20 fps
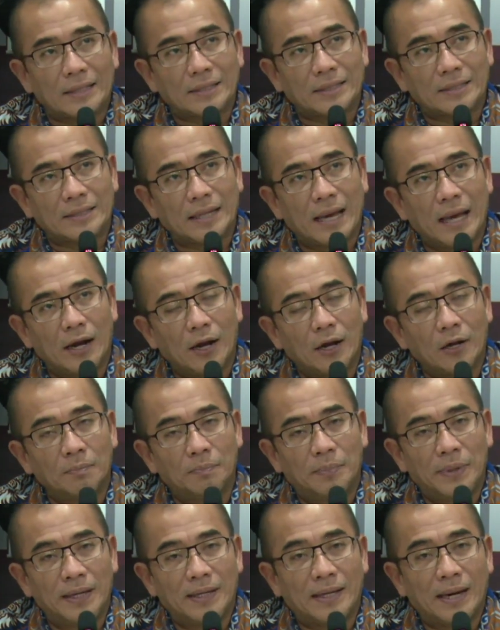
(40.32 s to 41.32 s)
calon
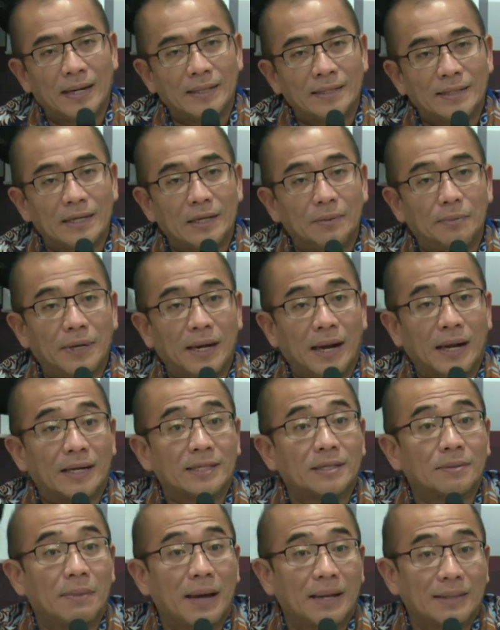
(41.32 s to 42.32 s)
B dan C diberikan
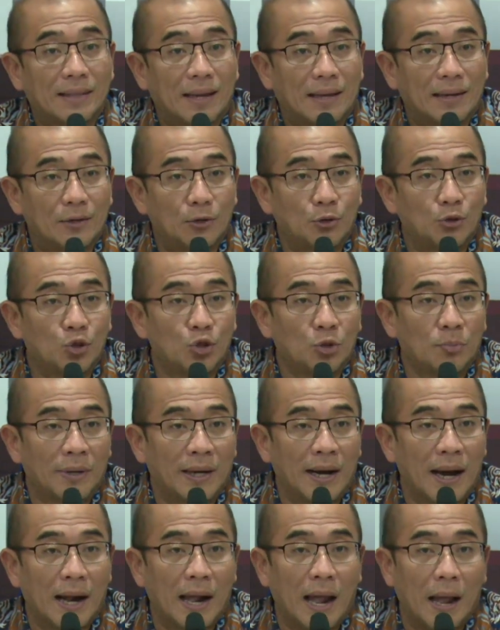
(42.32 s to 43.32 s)
kesempatan untuk
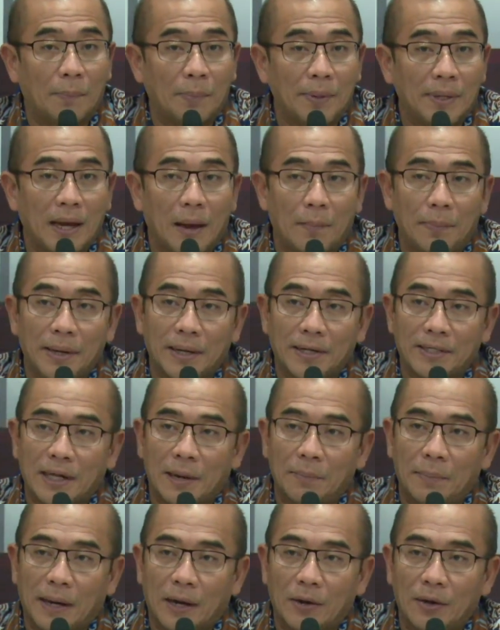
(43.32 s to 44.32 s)
menanggapi apa yang
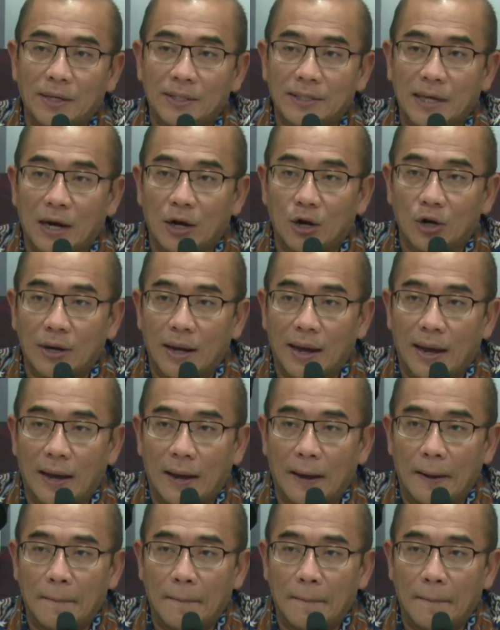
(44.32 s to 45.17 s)
disampaikan oleh calon A.